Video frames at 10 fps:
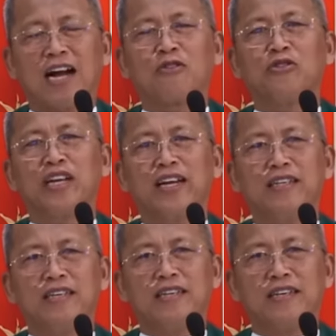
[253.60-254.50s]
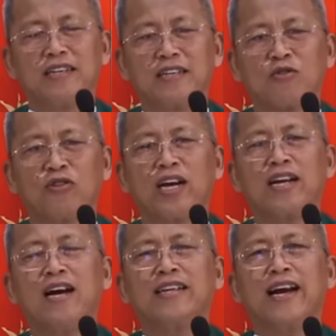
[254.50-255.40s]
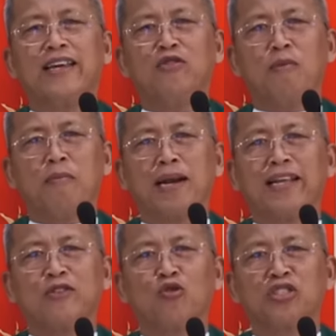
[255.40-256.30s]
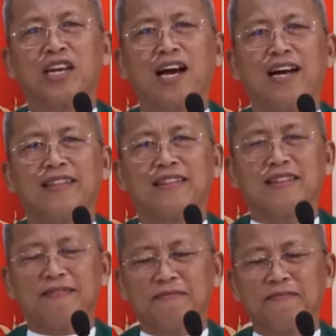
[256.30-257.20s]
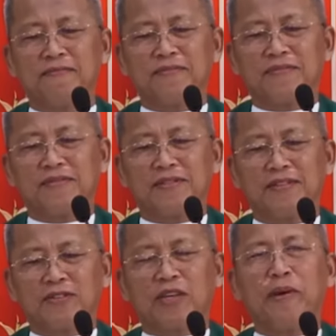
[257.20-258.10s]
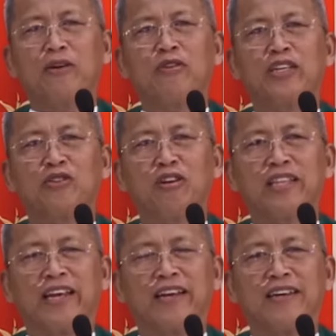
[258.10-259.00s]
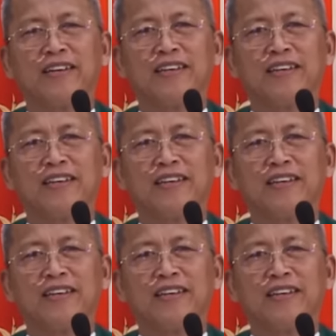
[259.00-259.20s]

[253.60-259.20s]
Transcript: Ako sad, kung daghan kayong mamalit og slat, ang samay akong isulti,